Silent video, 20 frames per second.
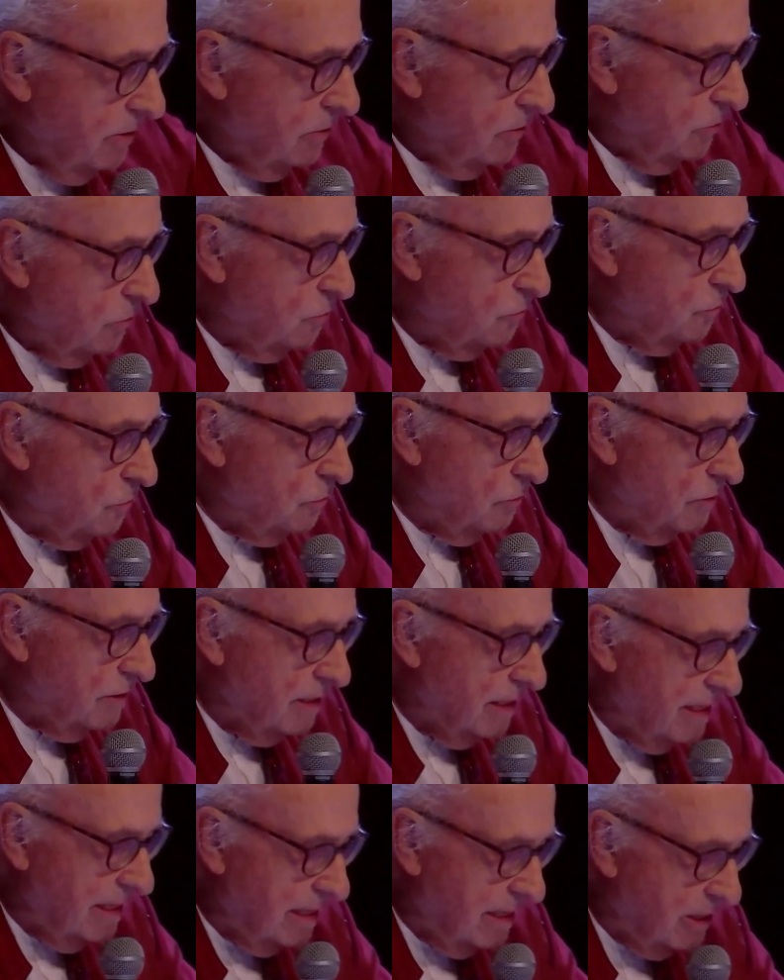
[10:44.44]
dont je vous
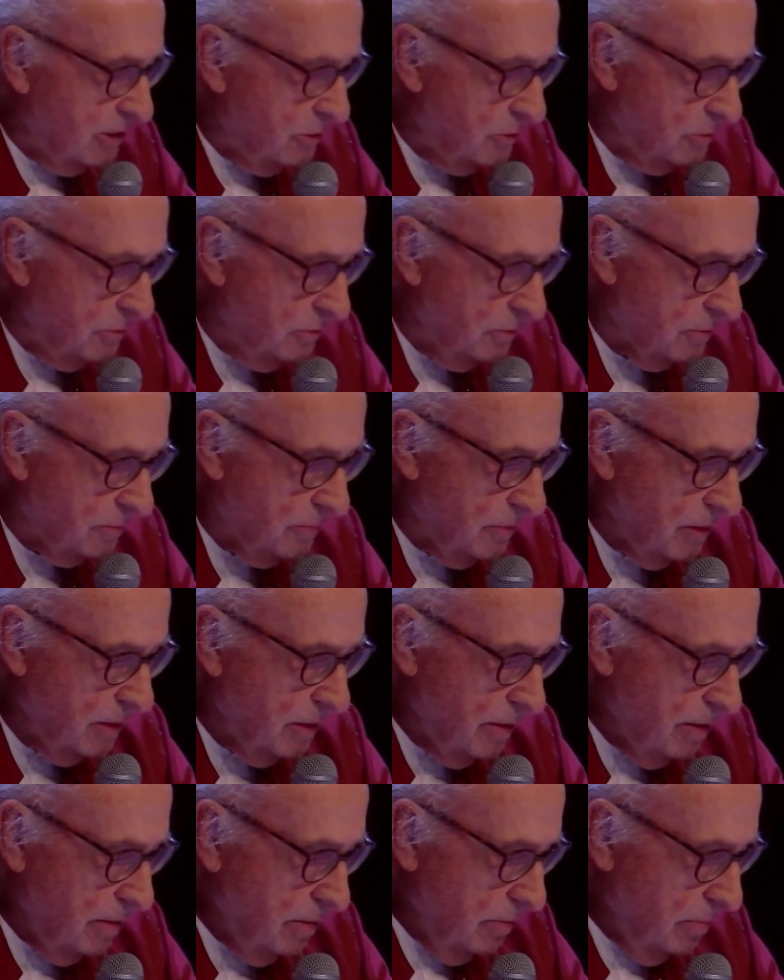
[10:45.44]
conseille la lecture,
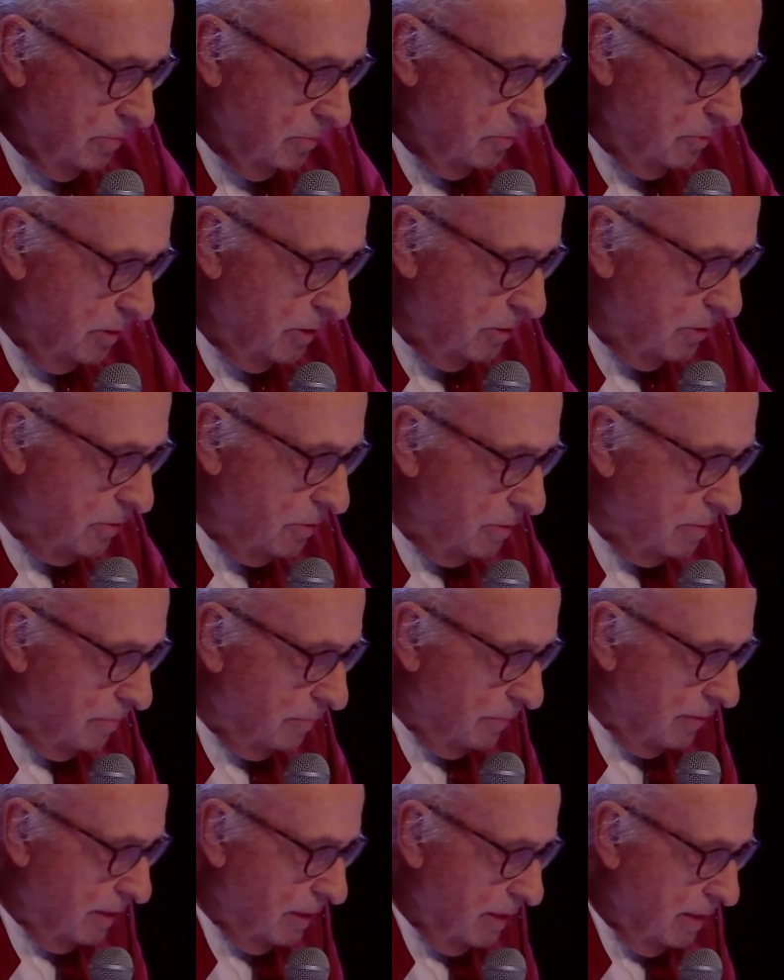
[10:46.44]
puisque
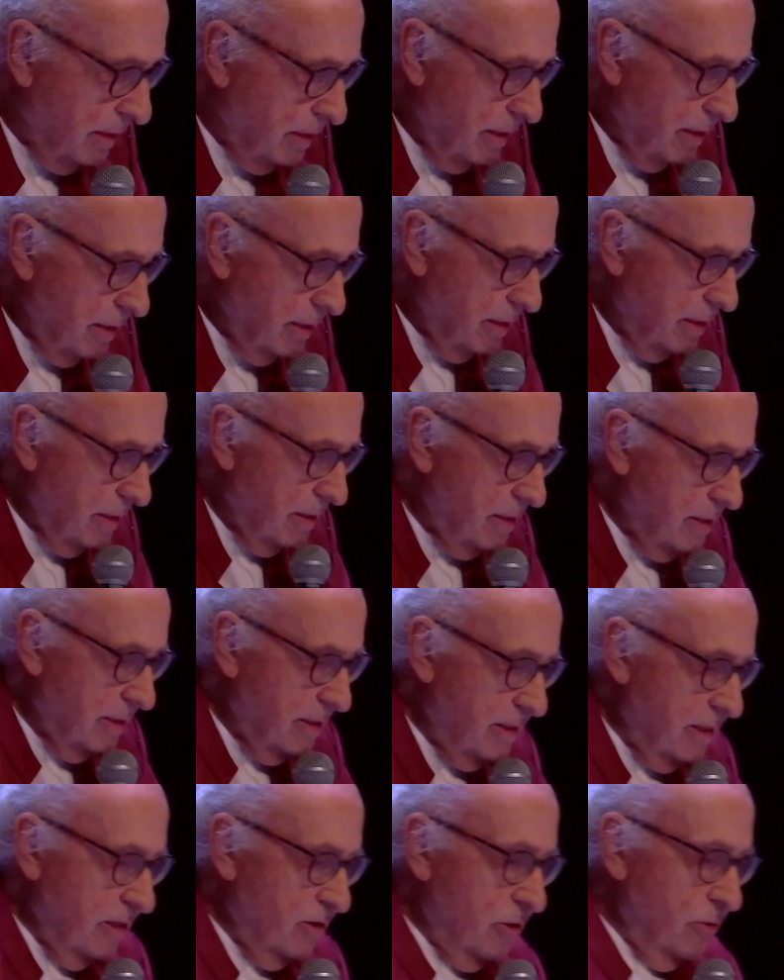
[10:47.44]

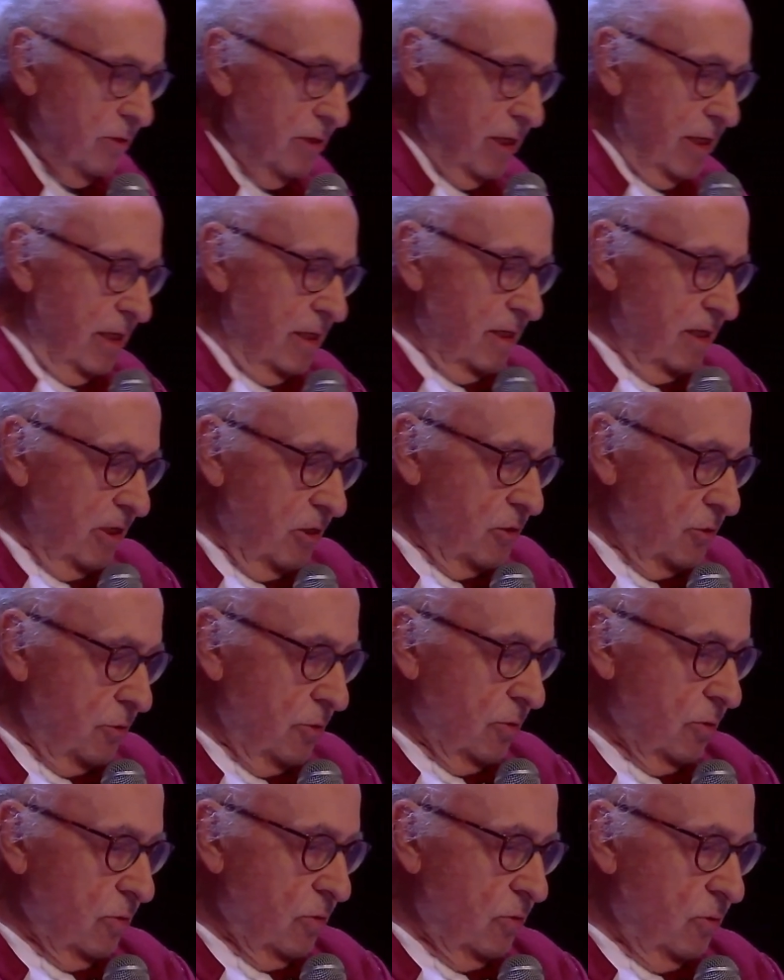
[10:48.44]
c'est un essai
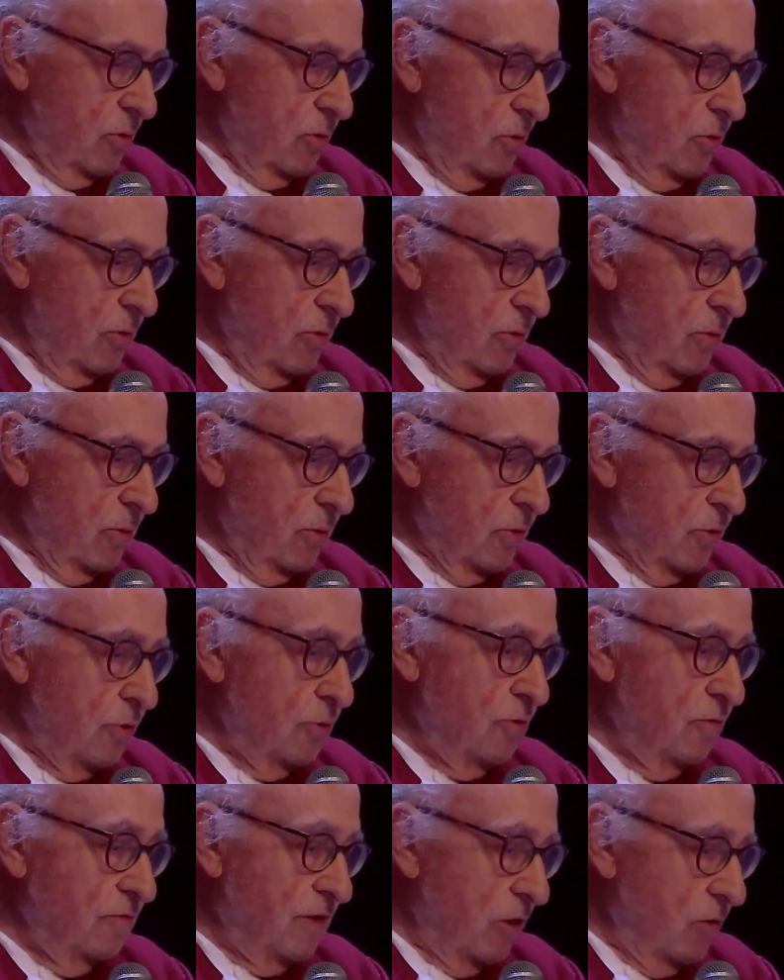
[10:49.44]
sur que
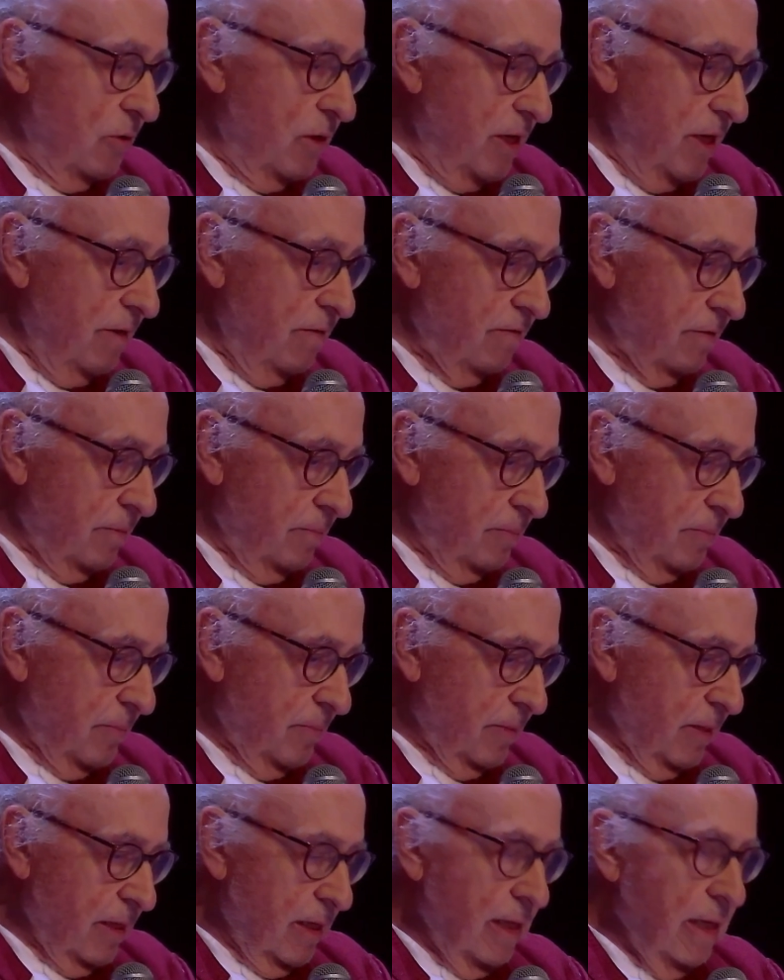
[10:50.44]
devient le livre
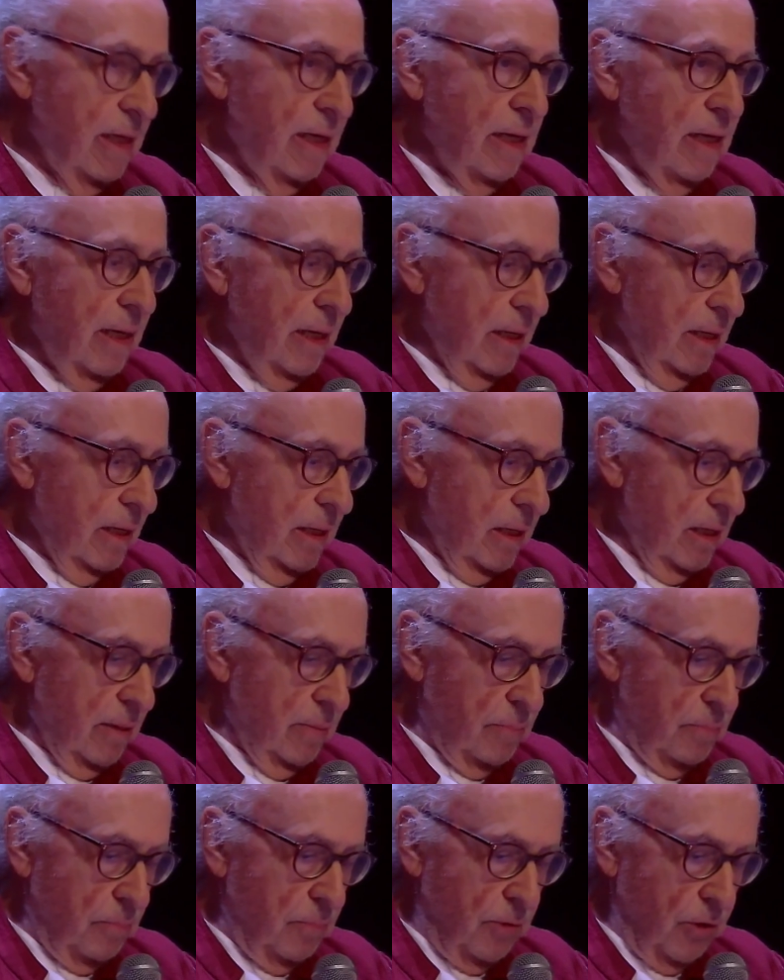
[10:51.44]

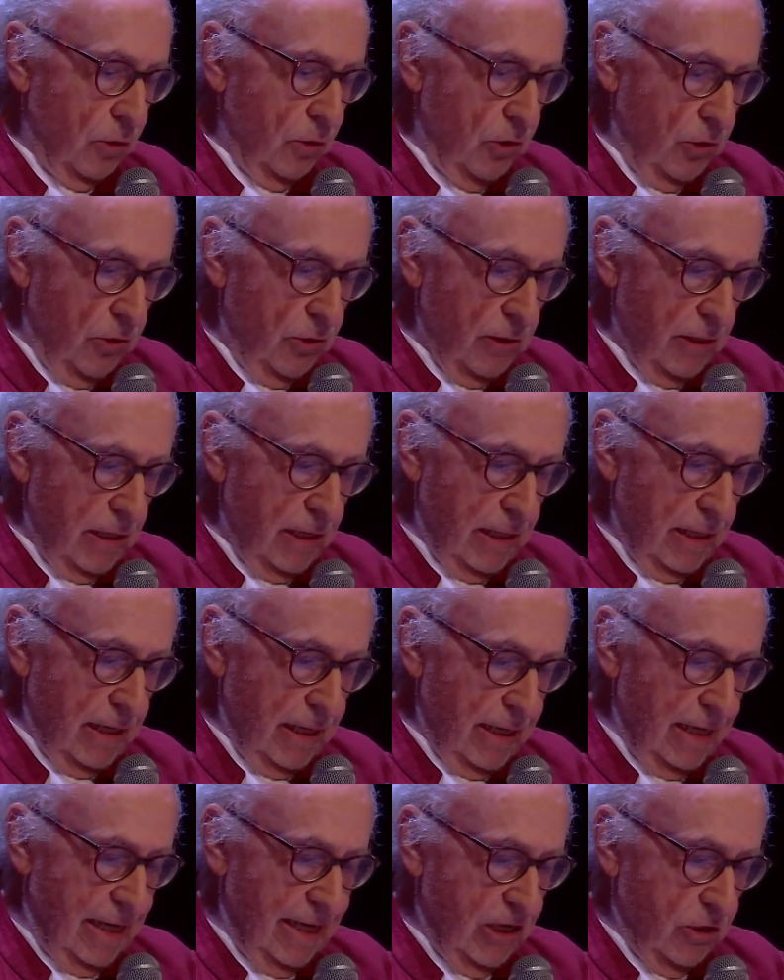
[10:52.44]
dans l'heure
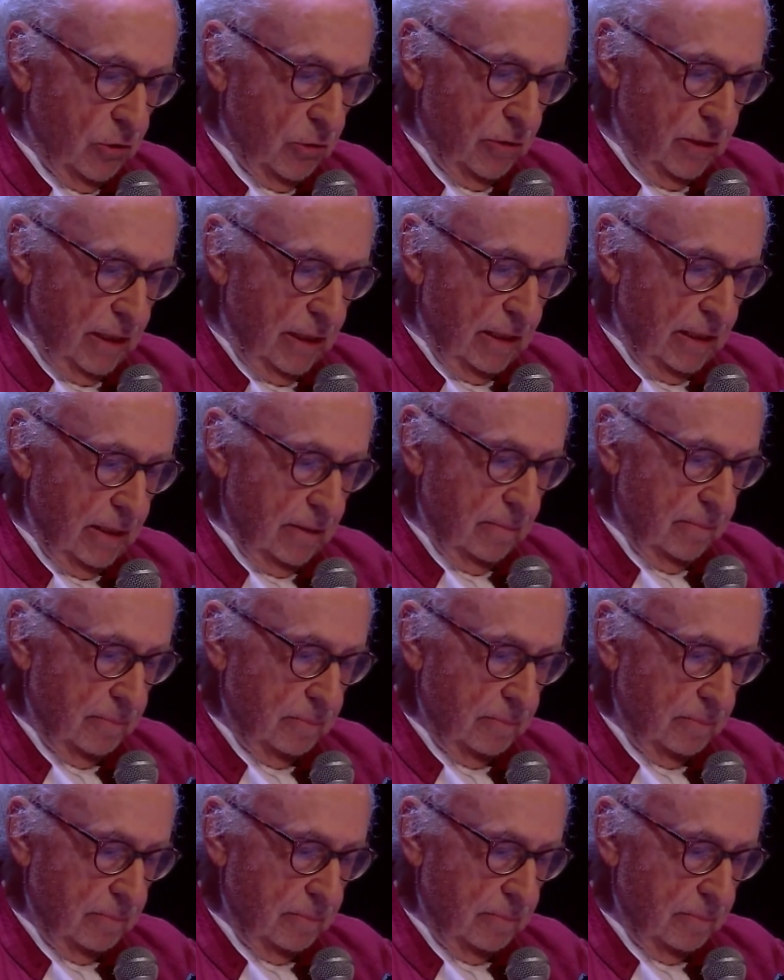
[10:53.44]
électronique.